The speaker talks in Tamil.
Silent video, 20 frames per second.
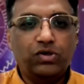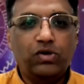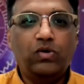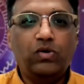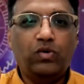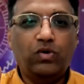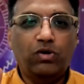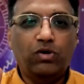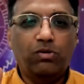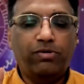
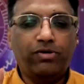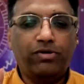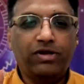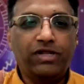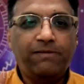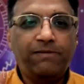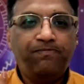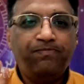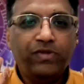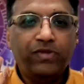சொல்லி கொடுக்க
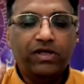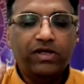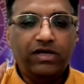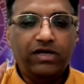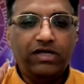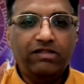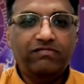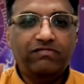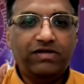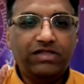போறேன்
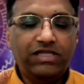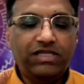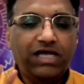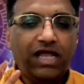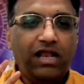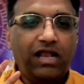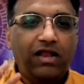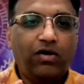இது வந்து